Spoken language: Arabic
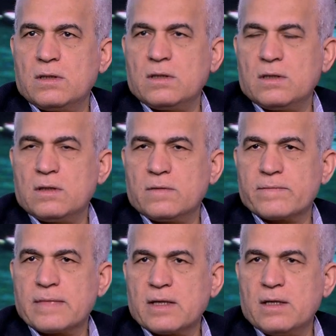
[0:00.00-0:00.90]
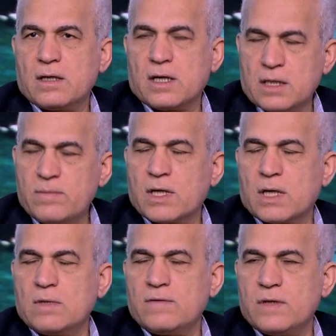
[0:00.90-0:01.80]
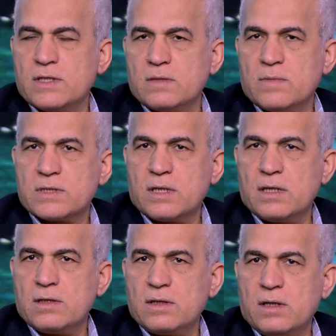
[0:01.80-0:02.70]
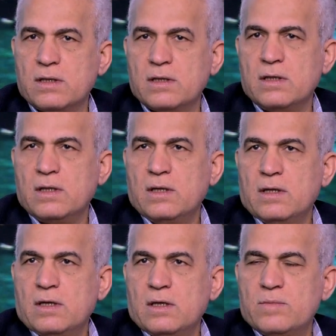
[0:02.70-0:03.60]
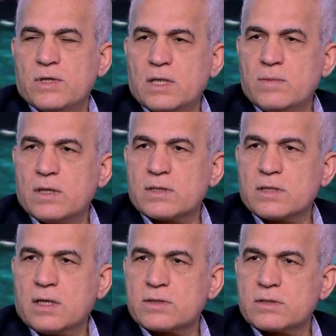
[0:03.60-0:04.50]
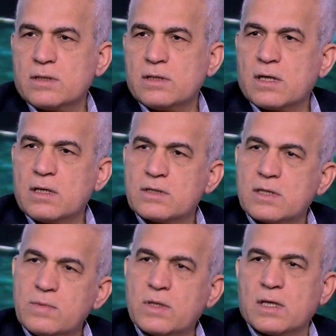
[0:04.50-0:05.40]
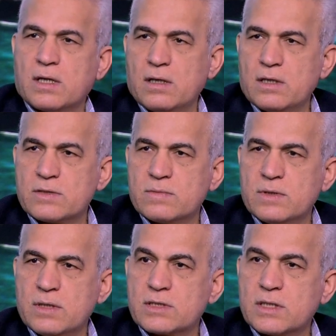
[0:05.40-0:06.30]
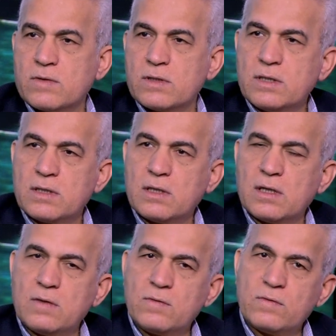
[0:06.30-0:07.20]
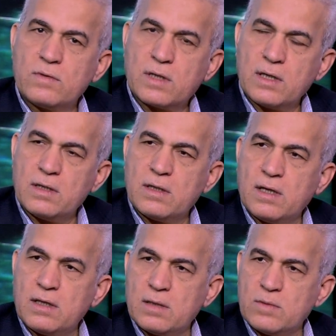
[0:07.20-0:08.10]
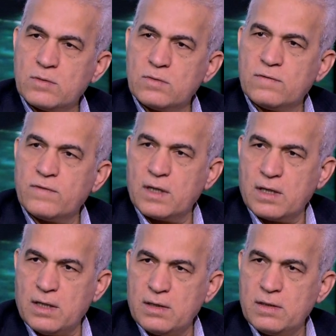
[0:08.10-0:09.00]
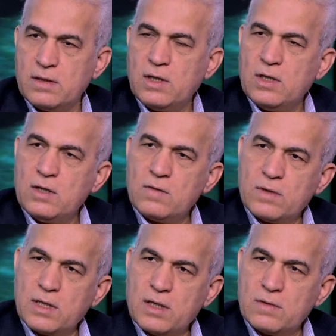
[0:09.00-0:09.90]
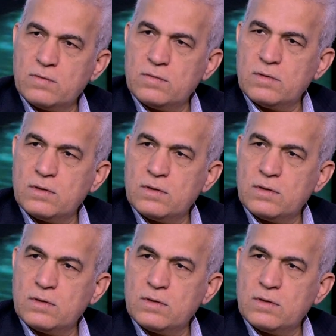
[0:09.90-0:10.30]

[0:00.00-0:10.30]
آه، اللي خدمنا كمان في هذه المسألة أن احنا برنامج الاقتصاد الاقتصادي كان سابقا على الأزمة يعني تصور أن احنا لو كان هذا الموضوع فاجأنا ونحن